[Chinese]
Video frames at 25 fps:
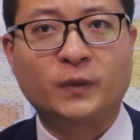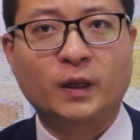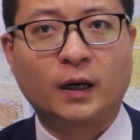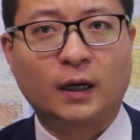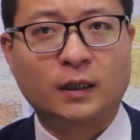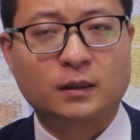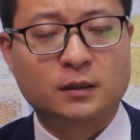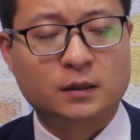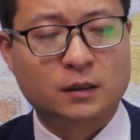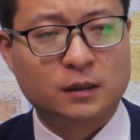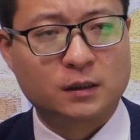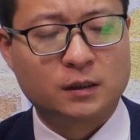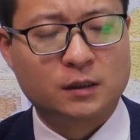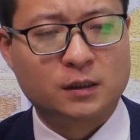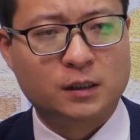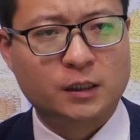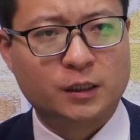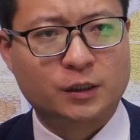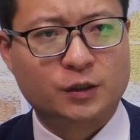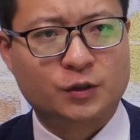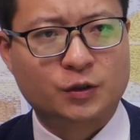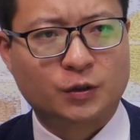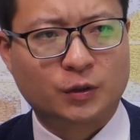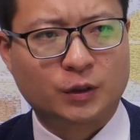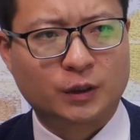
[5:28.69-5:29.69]
啊，这这
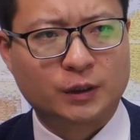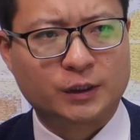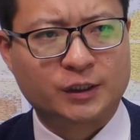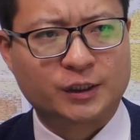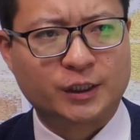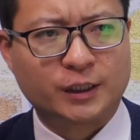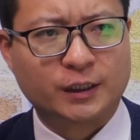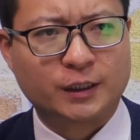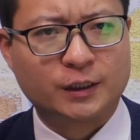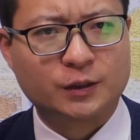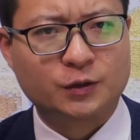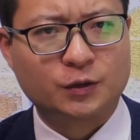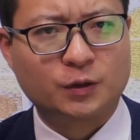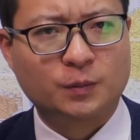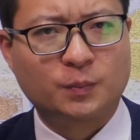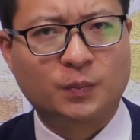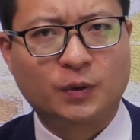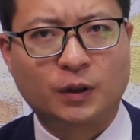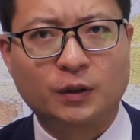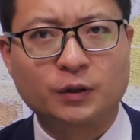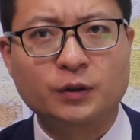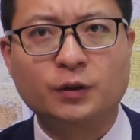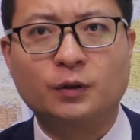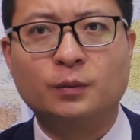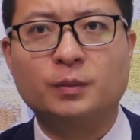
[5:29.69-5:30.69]
个时候呢，显得就是
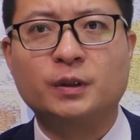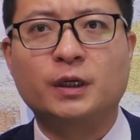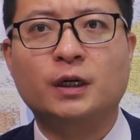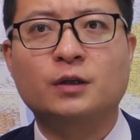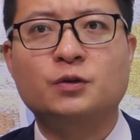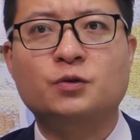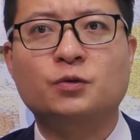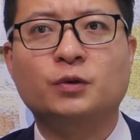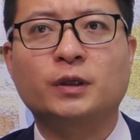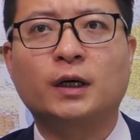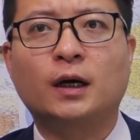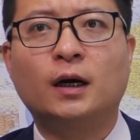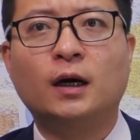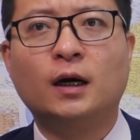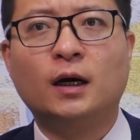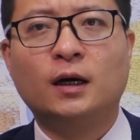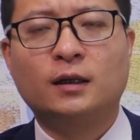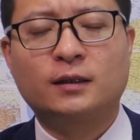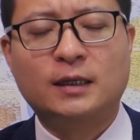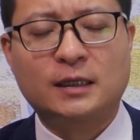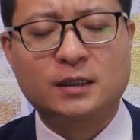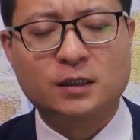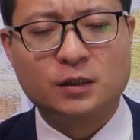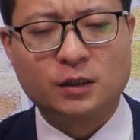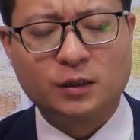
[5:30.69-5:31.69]
朋友比较重要，
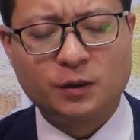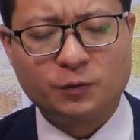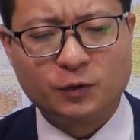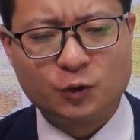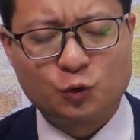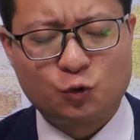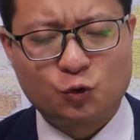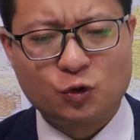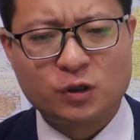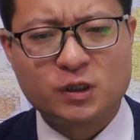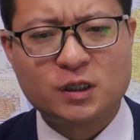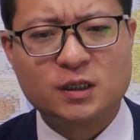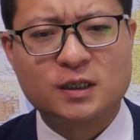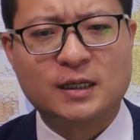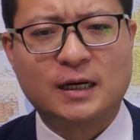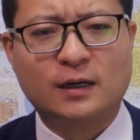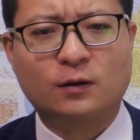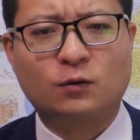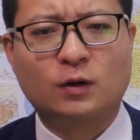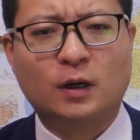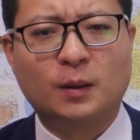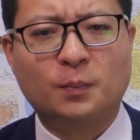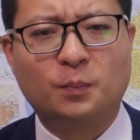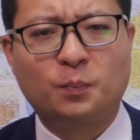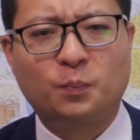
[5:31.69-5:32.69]
但是因为军事上
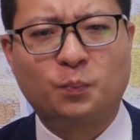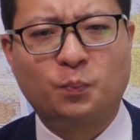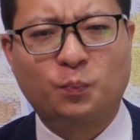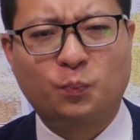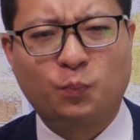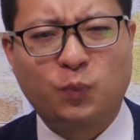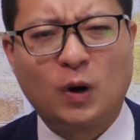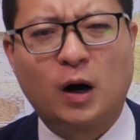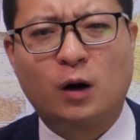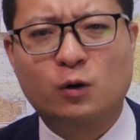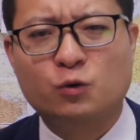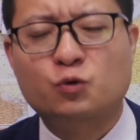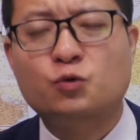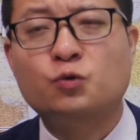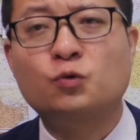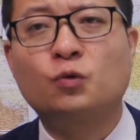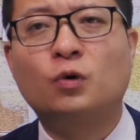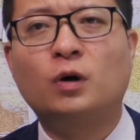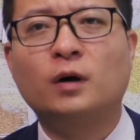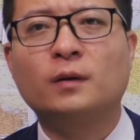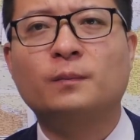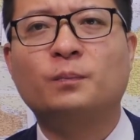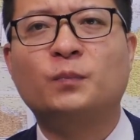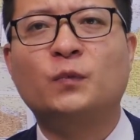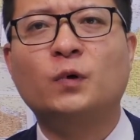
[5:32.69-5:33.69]
的话不好
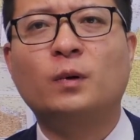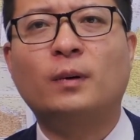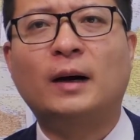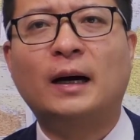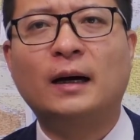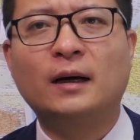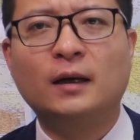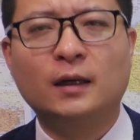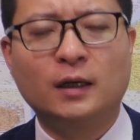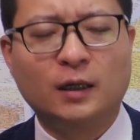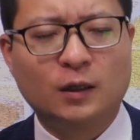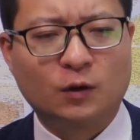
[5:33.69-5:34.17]
说，对吧？